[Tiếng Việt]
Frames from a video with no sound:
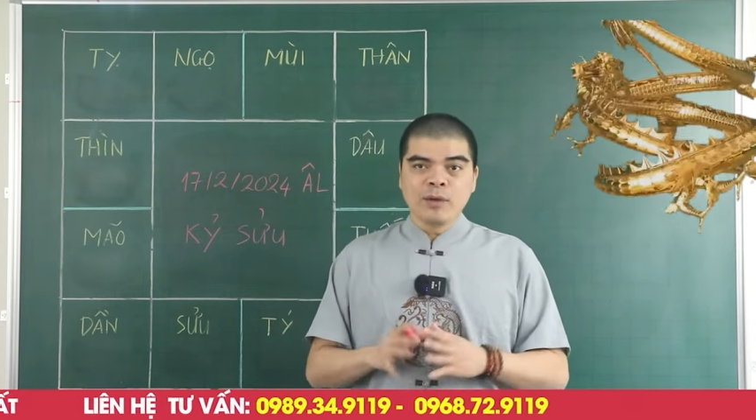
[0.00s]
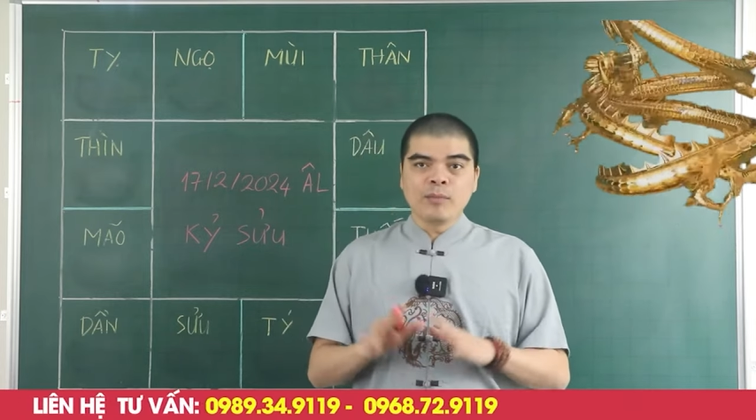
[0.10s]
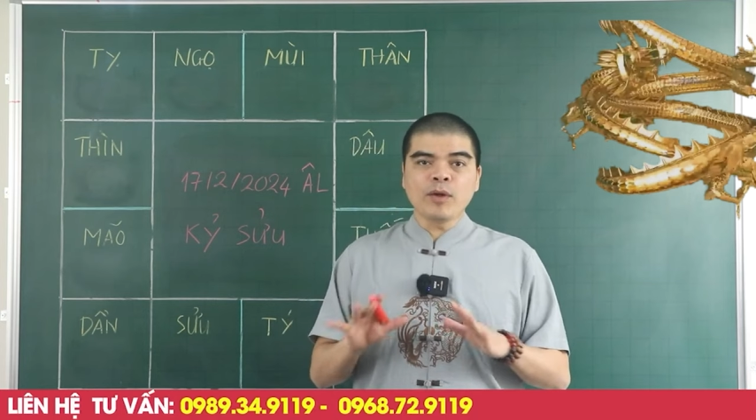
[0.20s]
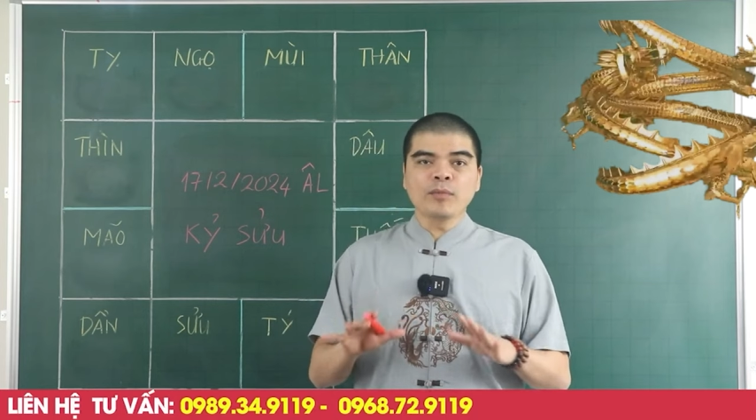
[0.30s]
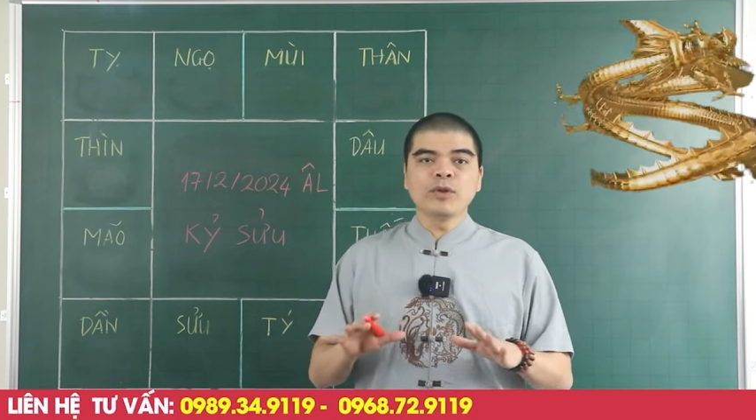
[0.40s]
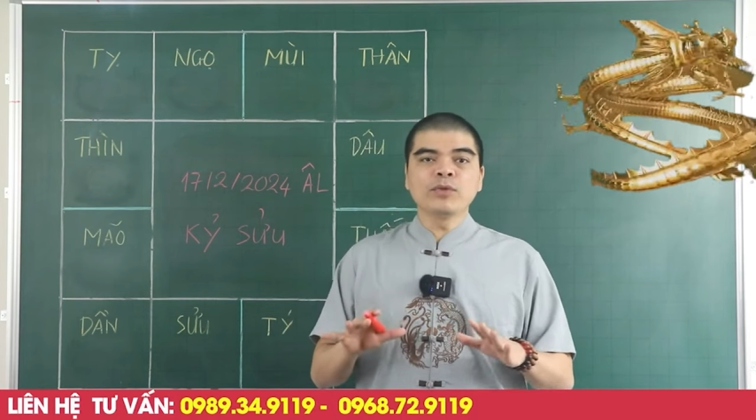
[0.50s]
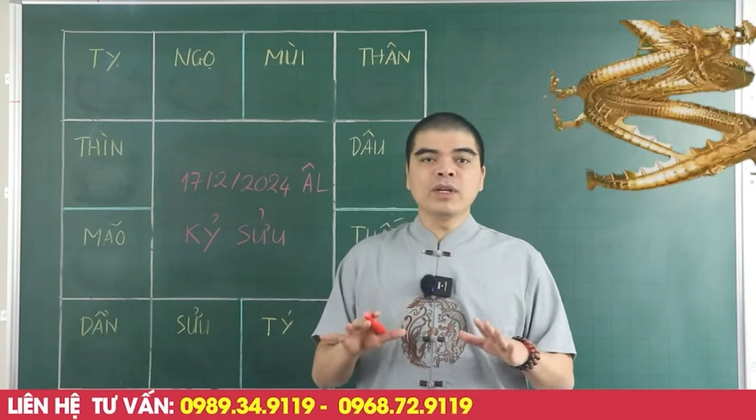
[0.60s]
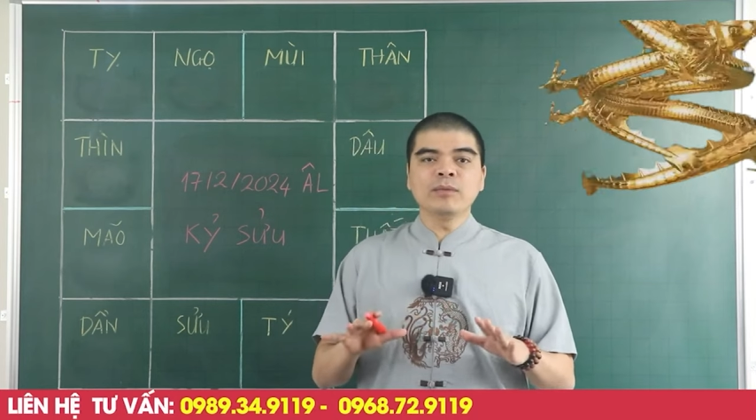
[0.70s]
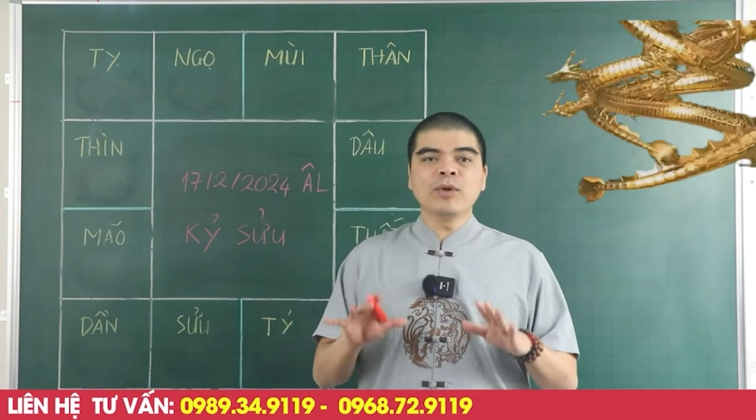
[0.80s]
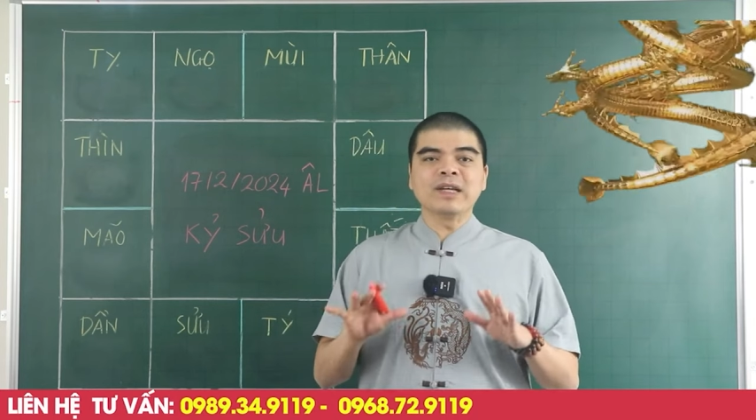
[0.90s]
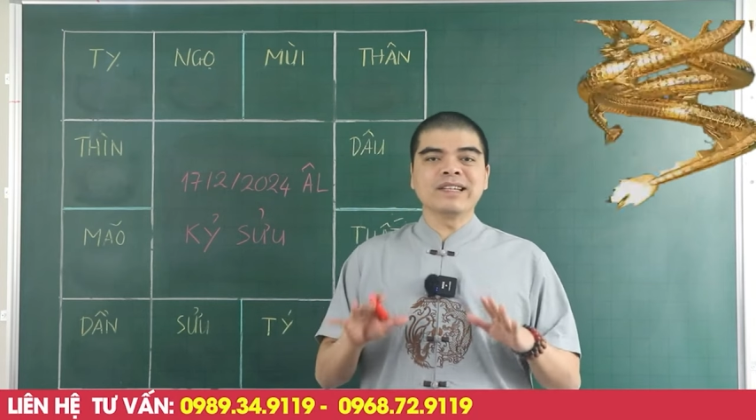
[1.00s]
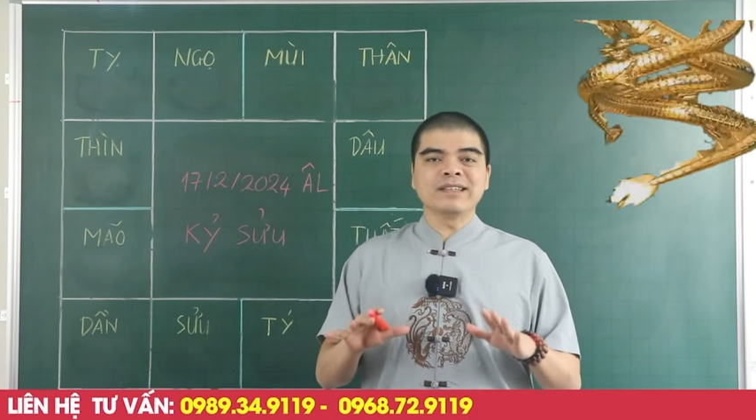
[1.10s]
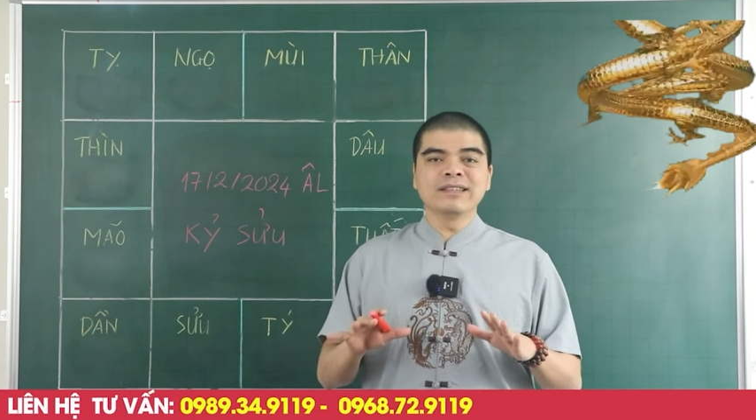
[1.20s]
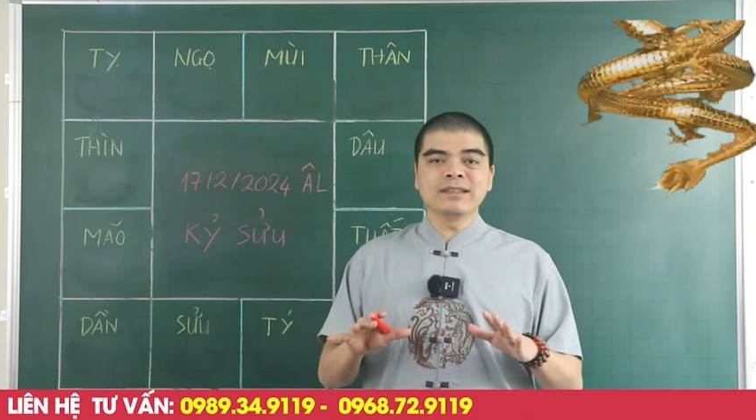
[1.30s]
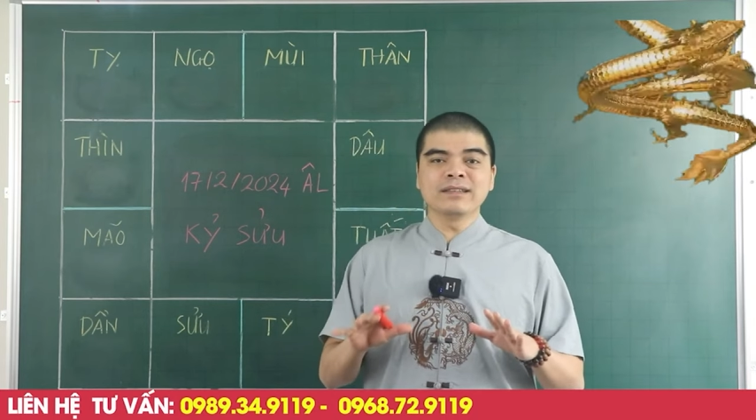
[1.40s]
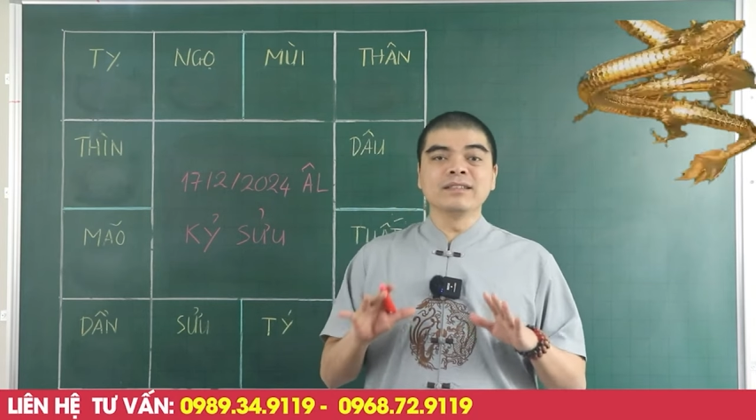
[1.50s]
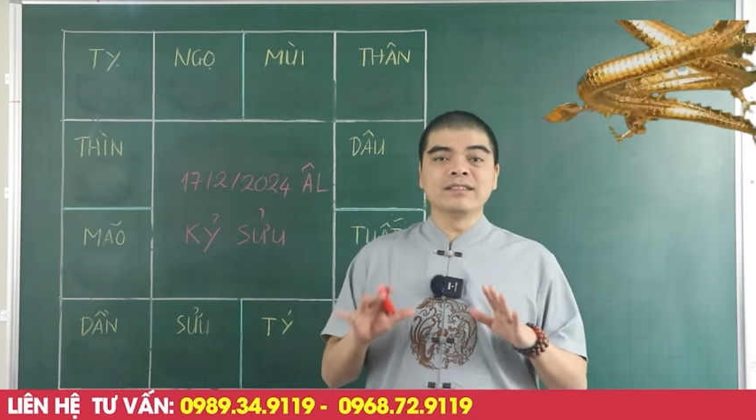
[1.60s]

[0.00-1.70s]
mọi mâu thuẫn, mọi dặn nứt từ